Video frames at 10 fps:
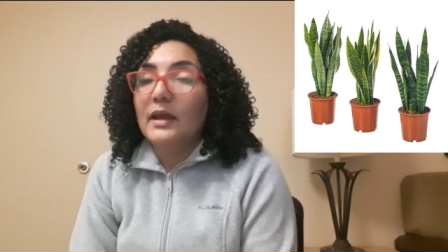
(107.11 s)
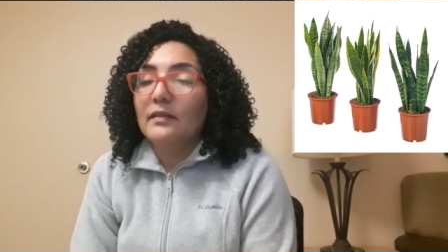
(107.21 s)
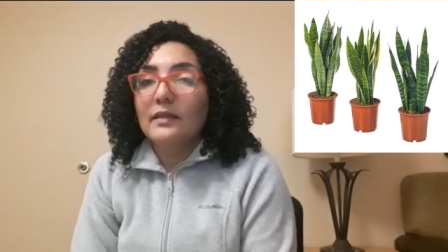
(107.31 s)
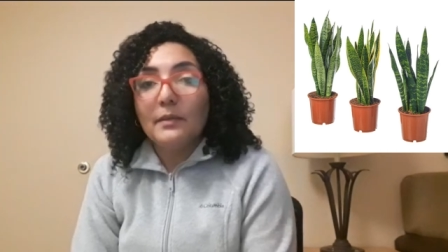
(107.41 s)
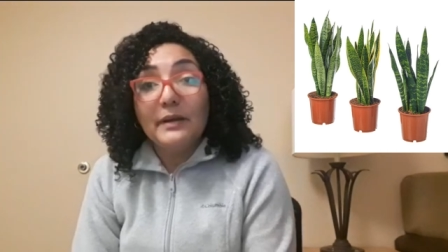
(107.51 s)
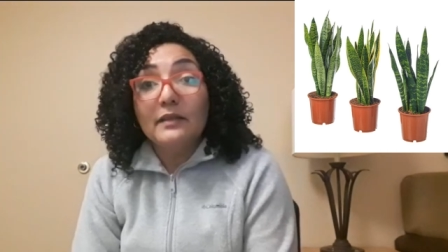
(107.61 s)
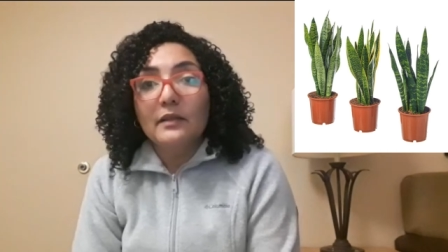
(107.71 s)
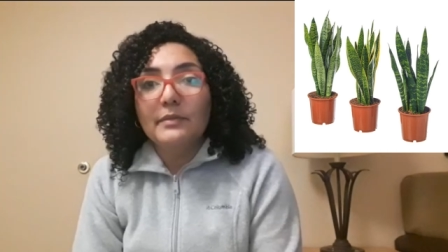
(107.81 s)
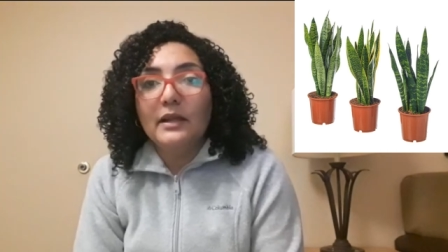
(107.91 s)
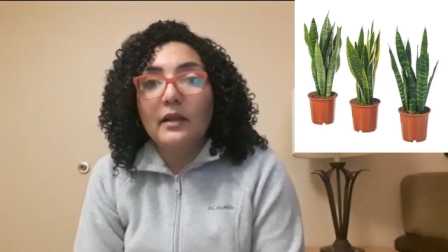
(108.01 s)
esta
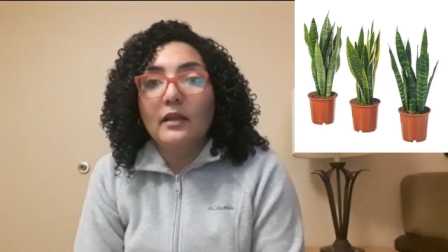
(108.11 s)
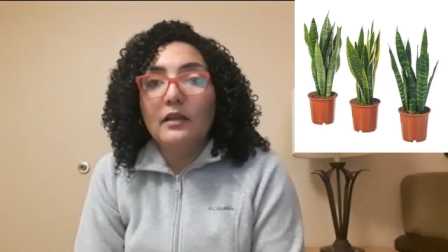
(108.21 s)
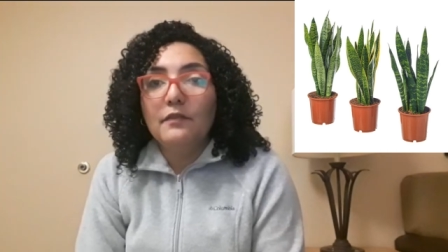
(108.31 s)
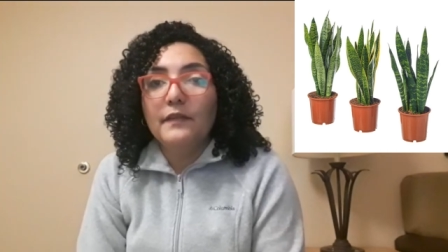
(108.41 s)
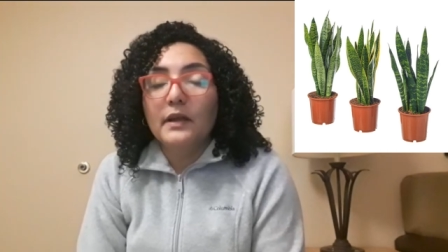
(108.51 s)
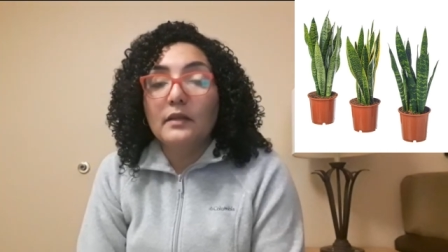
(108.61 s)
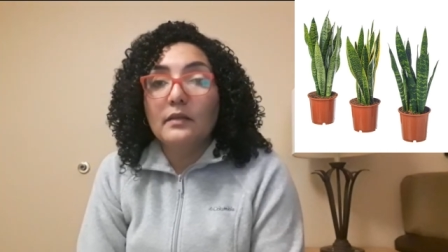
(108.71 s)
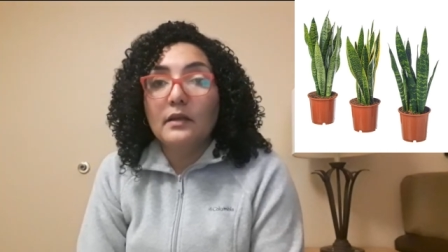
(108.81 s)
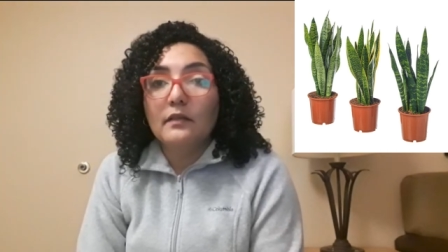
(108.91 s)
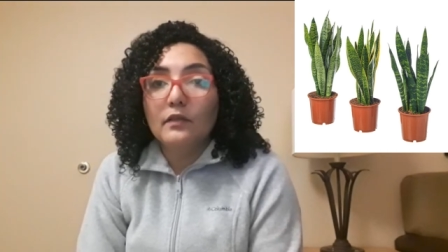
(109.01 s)
planta viene de
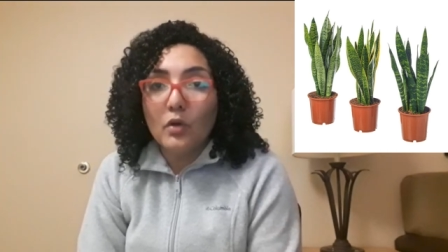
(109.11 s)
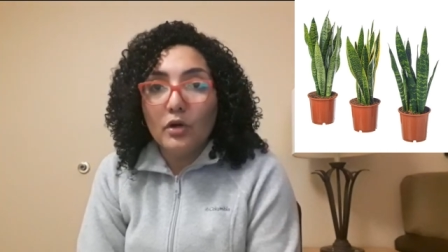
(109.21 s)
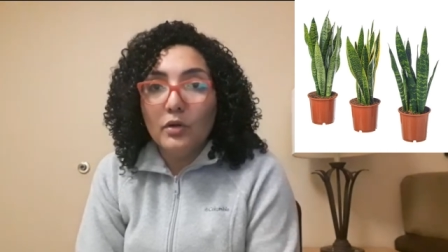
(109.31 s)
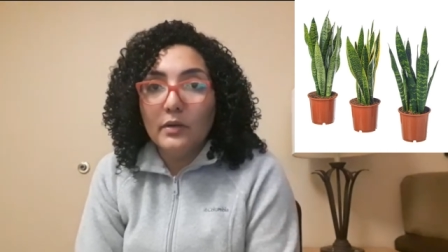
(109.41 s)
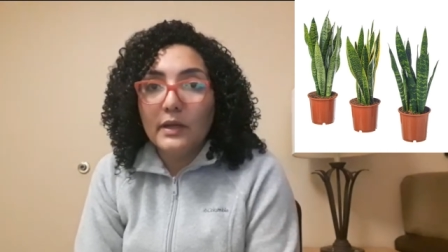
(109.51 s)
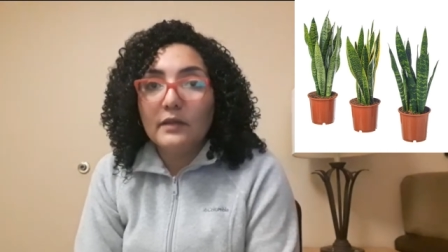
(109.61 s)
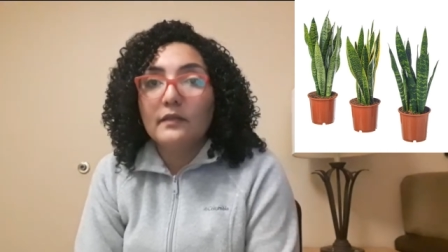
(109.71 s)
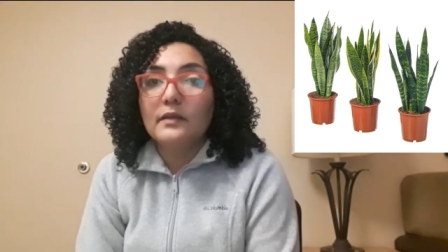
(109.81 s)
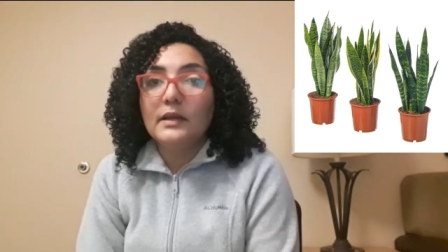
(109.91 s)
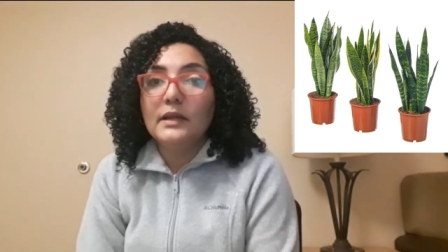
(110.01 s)
diferentes
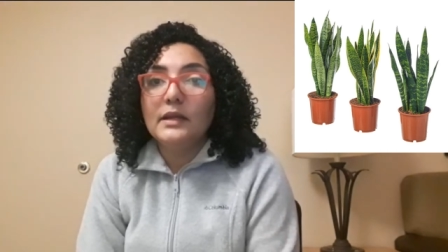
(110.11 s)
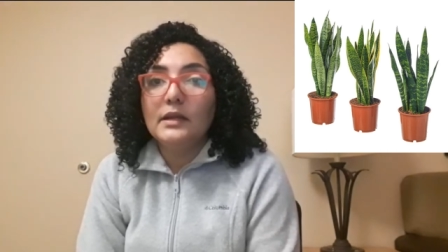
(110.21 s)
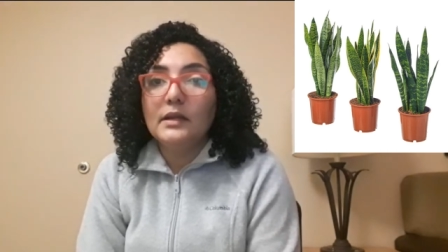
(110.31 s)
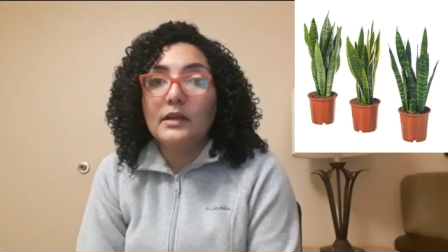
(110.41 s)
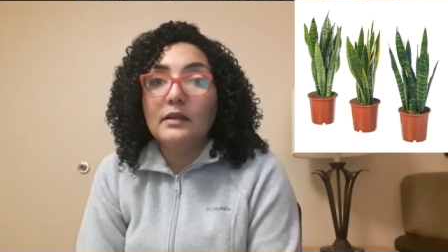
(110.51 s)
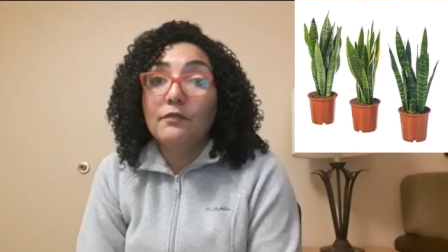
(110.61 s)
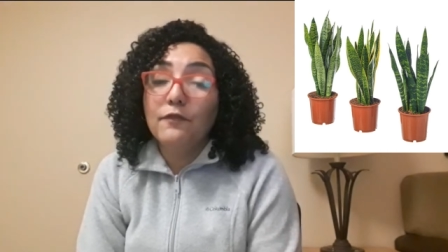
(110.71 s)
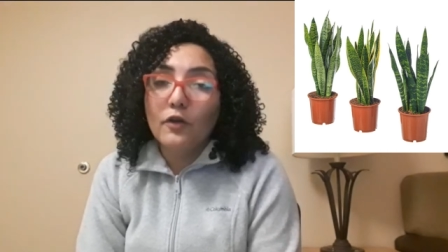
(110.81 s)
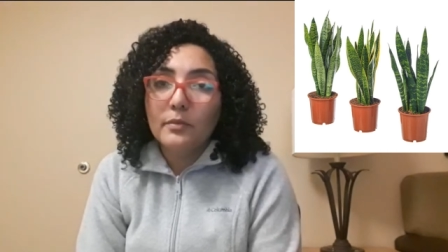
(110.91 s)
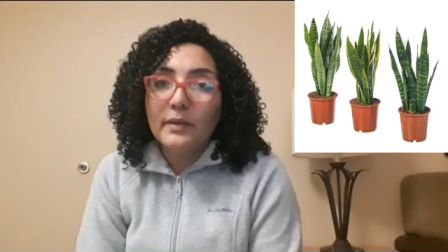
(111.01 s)
colores y
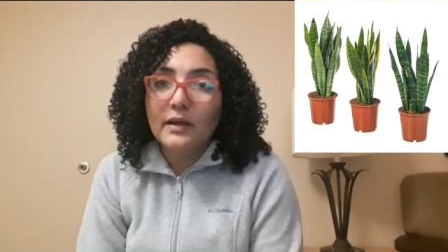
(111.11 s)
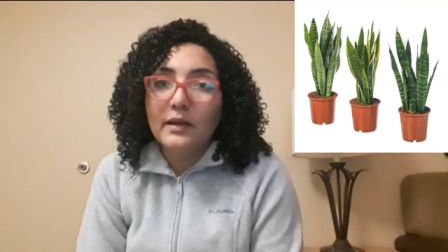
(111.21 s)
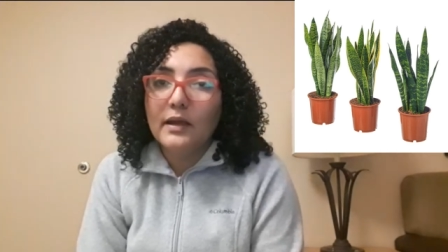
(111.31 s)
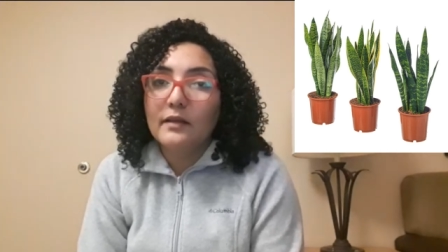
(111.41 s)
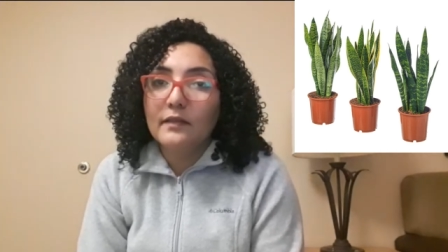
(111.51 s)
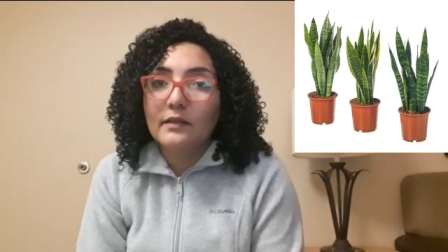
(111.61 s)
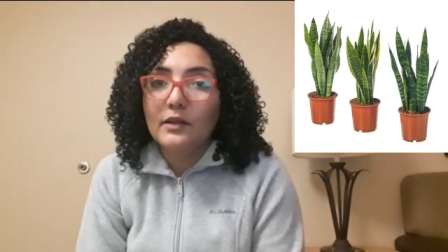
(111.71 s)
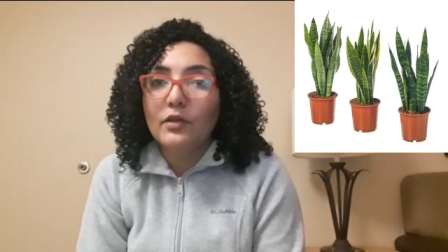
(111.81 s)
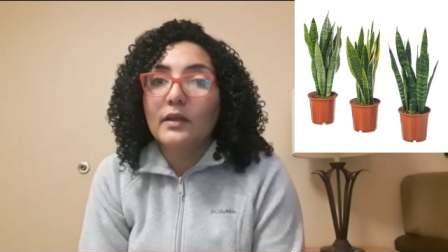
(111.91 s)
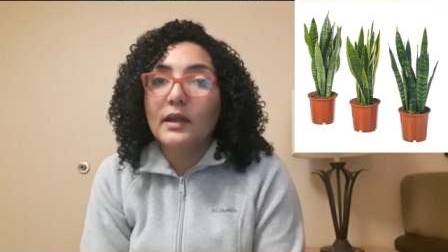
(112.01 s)
formas en el
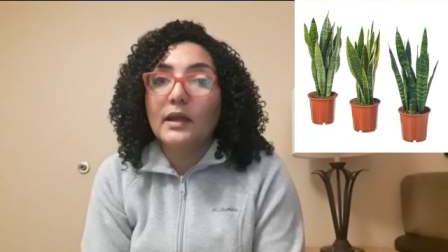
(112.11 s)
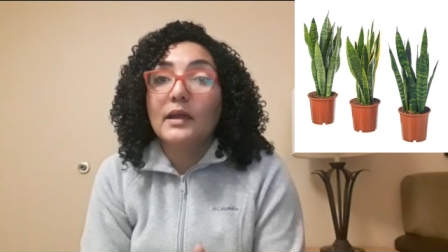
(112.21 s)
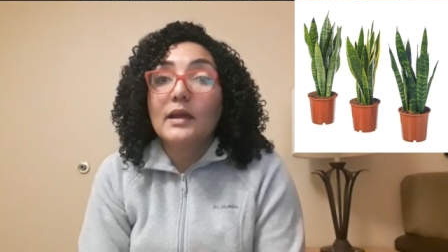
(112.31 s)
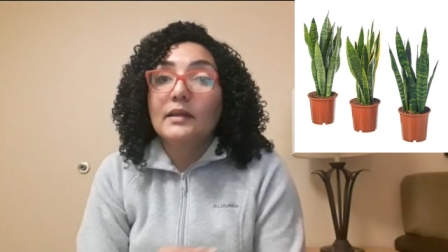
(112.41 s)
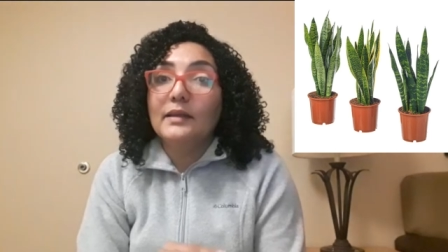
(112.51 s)
sentido de que